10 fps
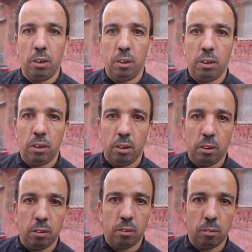انت كاب
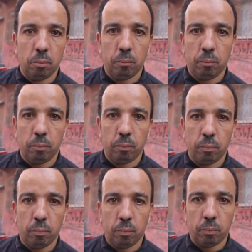شاد الحاله كيفاش
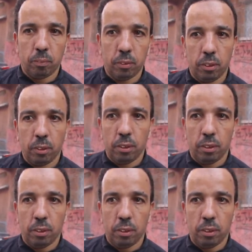اطراف